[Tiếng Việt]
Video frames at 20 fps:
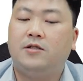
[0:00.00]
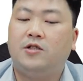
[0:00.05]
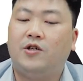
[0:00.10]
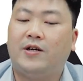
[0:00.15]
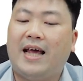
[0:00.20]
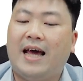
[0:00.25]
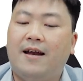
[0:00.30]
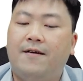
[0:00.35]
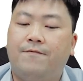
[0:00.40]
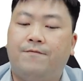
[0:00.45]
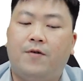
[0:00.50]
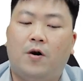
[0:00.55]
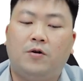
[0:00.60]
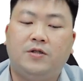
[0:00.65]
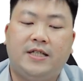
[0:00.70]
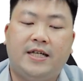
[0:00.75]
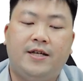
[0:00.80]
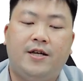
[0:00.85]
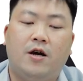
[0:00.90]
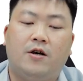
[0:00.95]
to get
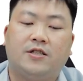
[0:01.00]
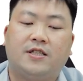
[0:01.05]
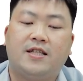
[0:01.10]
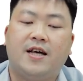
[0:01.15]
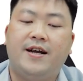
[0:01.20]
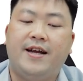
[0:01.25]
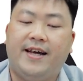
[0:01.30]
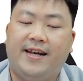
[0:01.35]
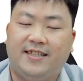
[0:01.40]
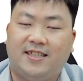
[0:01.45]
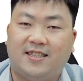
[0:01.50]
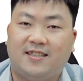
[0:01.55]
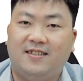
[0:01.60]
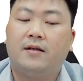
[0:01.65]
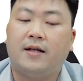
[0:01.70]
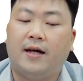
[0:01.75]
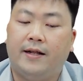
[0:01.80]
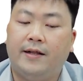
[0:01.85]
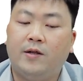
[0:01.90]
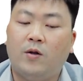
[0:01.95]
involved in your studies
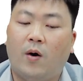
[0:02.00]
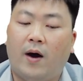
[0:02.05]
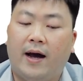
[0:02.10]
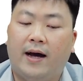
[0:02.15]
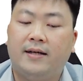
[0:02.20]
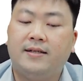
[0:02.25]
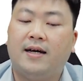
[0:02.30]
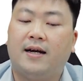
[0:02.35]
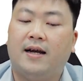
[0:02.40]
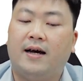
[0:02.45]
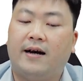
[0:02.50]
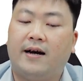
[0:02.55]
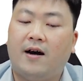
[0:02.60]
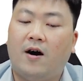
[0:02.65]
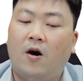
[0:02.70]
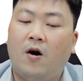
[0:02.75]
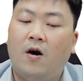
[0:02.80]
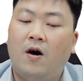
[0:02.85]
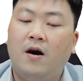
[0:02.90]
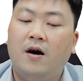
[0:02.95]
thỉnh thoảng thật là
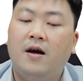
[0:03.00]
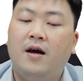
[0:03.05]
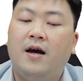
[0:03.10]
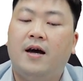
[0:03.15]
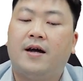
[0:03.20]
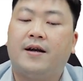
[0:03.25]
khó